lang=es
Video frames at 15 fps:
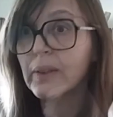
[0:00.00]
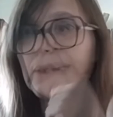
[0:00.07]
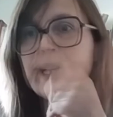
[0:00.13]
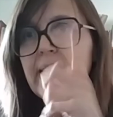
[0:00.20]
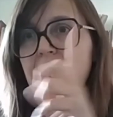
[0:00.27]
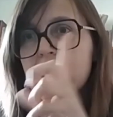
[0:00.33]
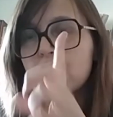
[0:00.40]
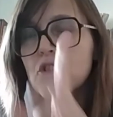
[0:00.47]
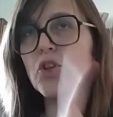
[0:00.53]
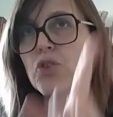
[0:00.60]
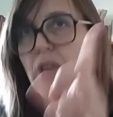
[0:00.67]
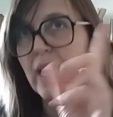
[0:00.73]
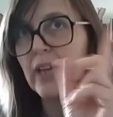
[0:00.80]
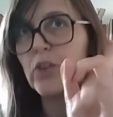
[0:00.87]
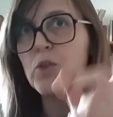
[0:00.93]
Y
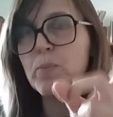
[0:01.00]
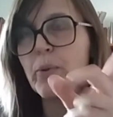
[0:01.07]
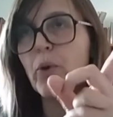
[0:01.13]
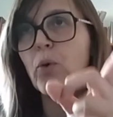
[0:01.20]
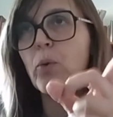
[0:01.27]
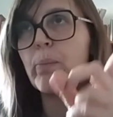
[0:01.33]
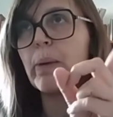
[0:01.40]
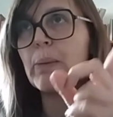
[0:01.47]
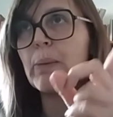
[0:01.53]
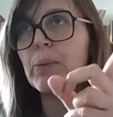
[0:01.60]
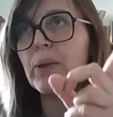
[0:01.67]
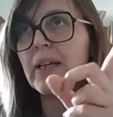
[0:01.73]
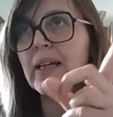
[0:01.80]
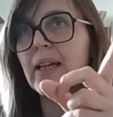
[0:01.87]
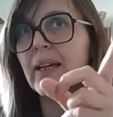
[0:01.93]
eso sí que nos preocupa
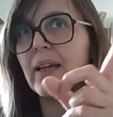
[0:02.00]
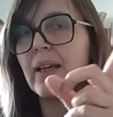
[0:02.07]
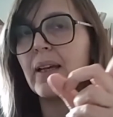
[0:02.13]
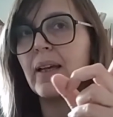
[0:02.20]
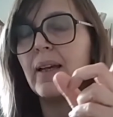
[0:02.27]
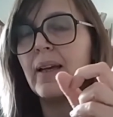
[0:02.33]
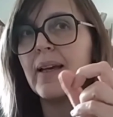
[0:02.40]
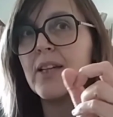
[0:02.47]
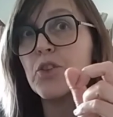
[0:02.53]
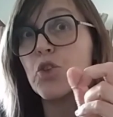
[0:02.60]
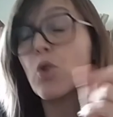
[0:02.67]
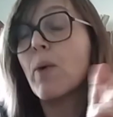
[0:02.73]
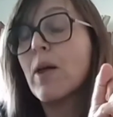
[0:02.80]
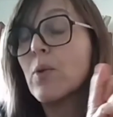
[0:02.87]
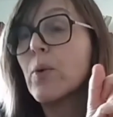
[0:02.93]
porque
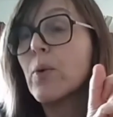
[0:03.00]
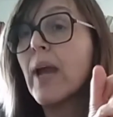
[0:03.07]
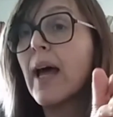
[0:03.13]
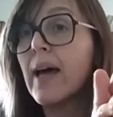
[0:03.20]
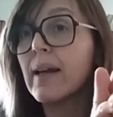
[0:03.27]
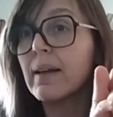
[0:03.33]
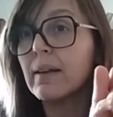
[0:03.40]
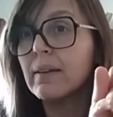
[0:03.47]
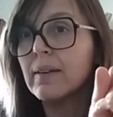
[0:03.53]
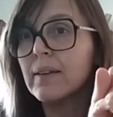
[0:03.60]
esto va a durar